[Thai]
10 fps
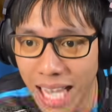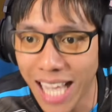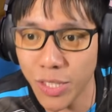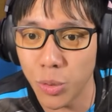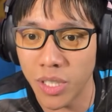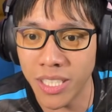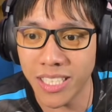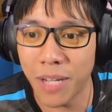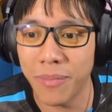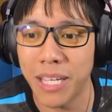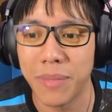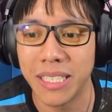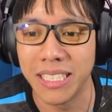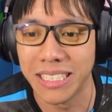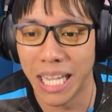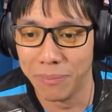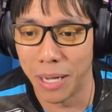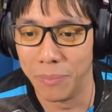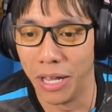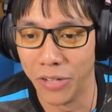ล่าสุดนะเนี่ยทำไมมันถึง
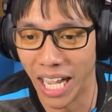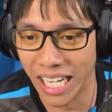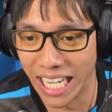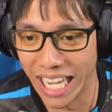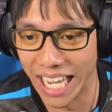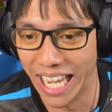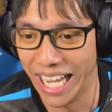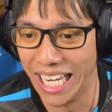ทำกับเราอย่างนี้